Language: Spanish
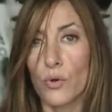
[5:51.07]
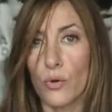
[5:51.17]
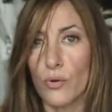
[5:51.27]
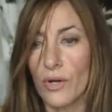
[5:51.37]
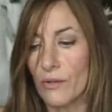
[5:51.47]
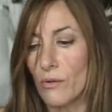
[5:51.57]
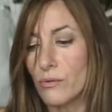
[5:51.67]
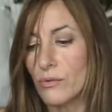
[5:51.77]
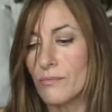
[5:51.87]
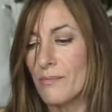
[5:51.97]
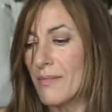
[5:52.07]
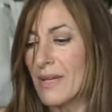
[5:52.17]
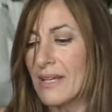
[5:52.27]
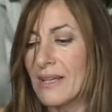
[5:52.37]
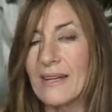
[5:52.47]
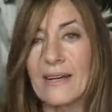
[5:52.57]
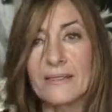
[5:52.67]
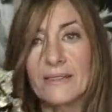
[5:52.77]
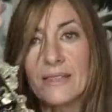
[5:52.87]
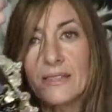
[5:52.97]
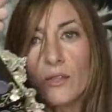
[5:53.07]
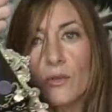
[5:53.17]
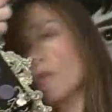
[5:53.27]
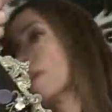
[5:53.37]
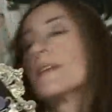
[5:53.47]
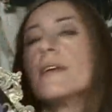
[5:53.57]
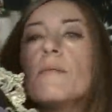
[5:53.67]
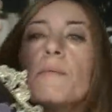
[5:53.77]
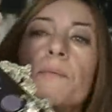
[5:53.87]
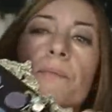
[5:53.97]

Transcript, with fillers: Cocoa Rose, me encanta este colorete,